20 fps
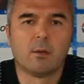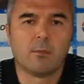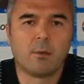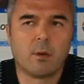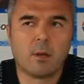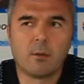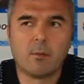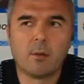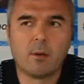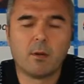
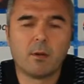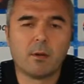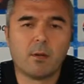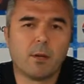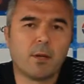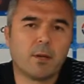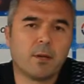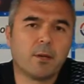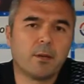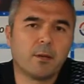Merhaba.
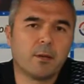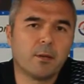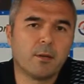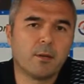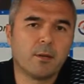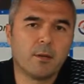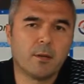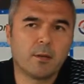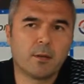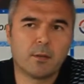Ee,
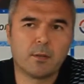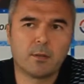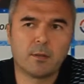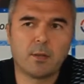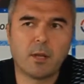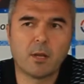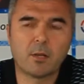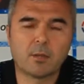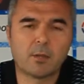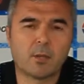
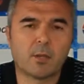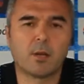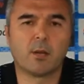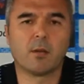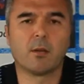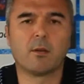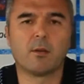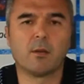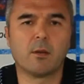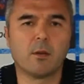ne yazık
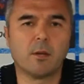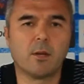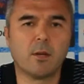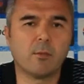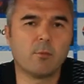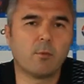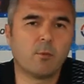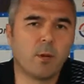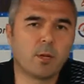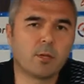ki
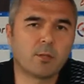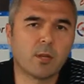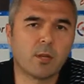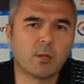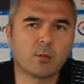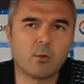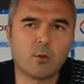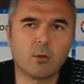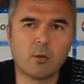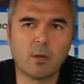e, bu
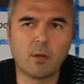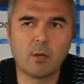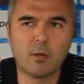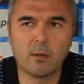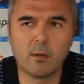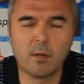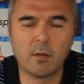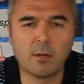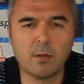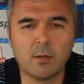maçtan sonra
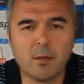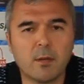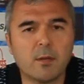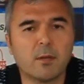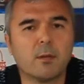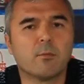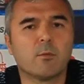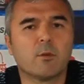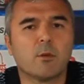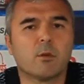e,
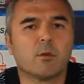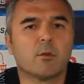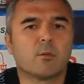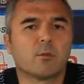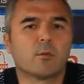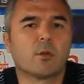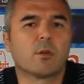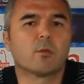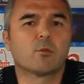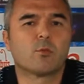bu
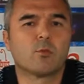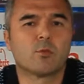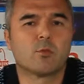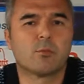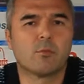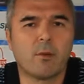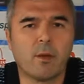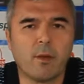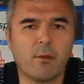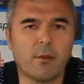e,
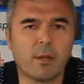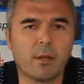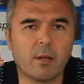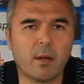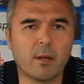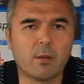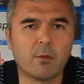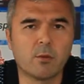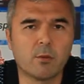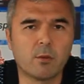turnuvaya
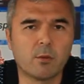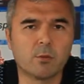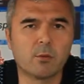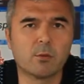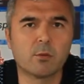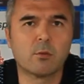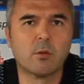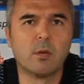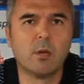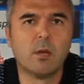veda ediyoruz.
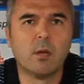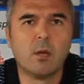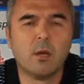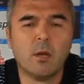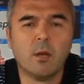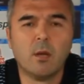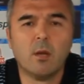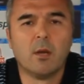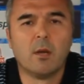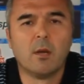
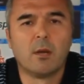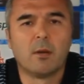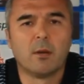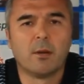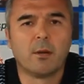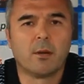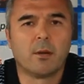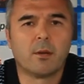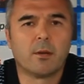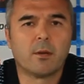
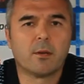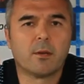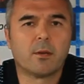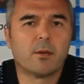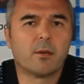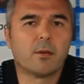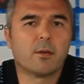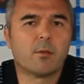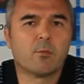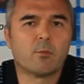
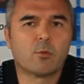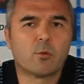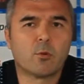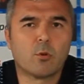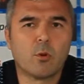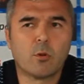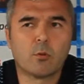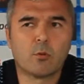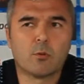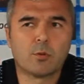E,
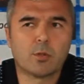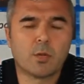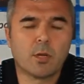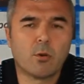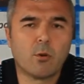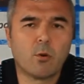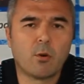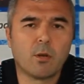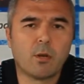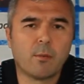mümkün olduğunca
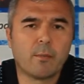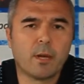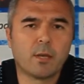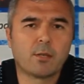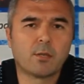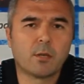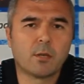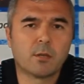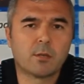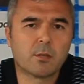iyi oynamaya
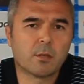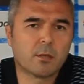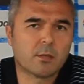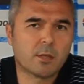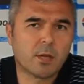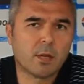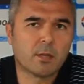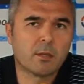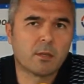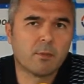çalıştık.
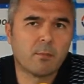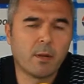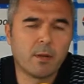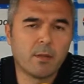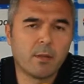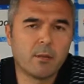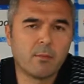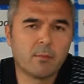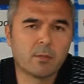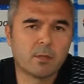
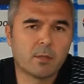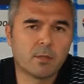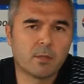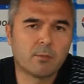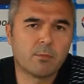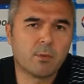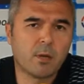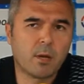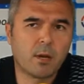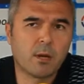Centilmenliğimizi
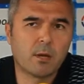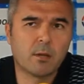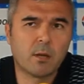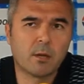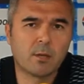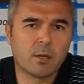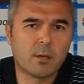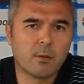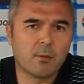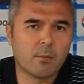şimdiye
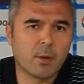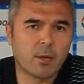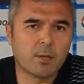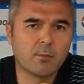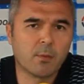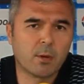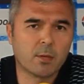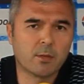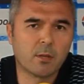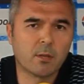kadar ki
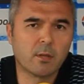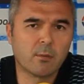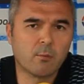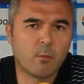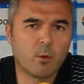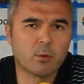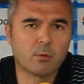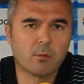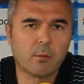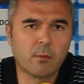5 maçta da
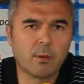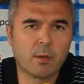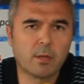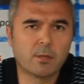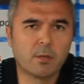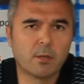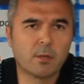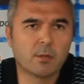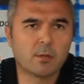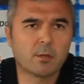bozmamaya
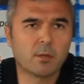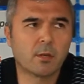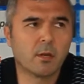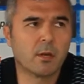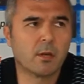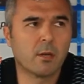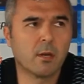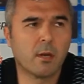çalıştık.